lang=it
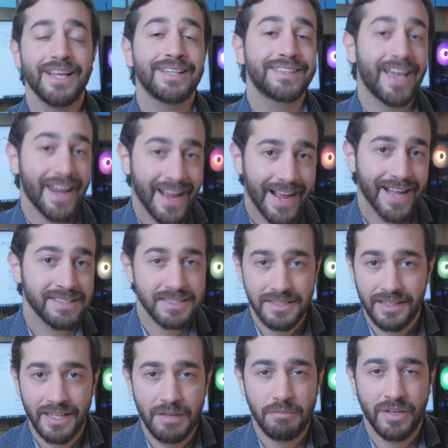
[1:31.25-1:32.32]
dai ragazzi
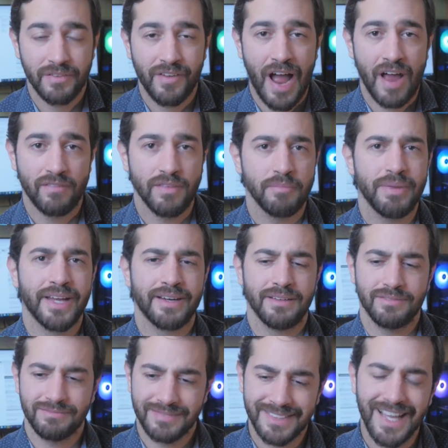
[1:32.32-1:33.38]
di Gimme 5
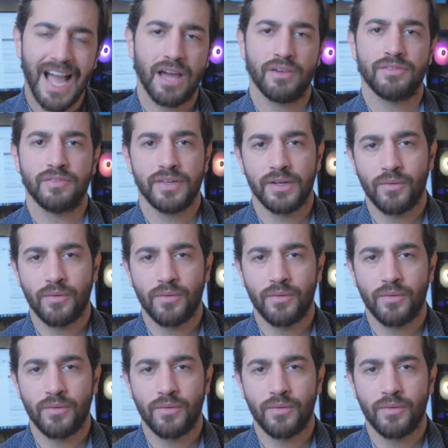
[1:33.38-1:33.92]
per darvi